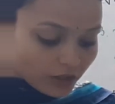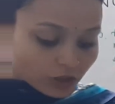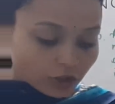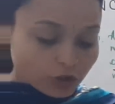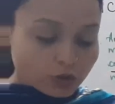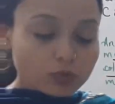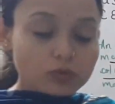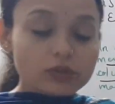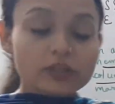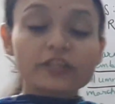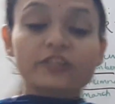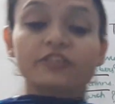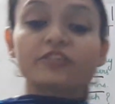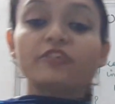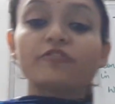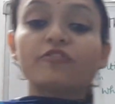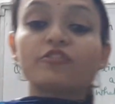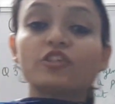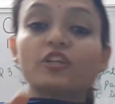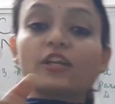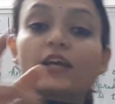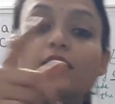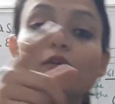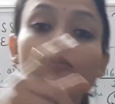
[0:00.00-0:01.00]
यूक्लिड्स
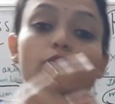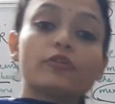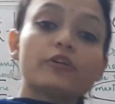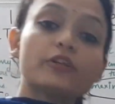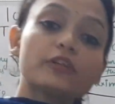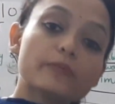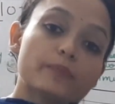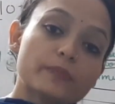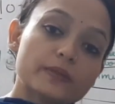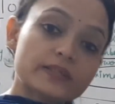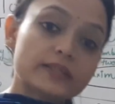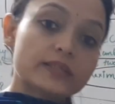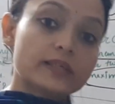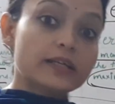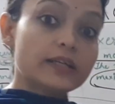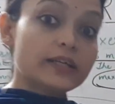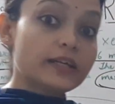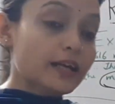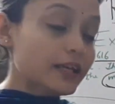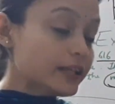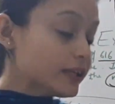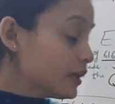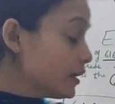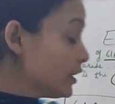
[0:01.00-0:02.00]
डिवीजन एल्गोरिदम में स्टडी
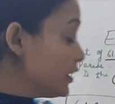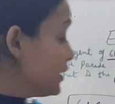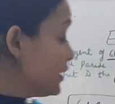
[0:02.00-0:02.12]
किया था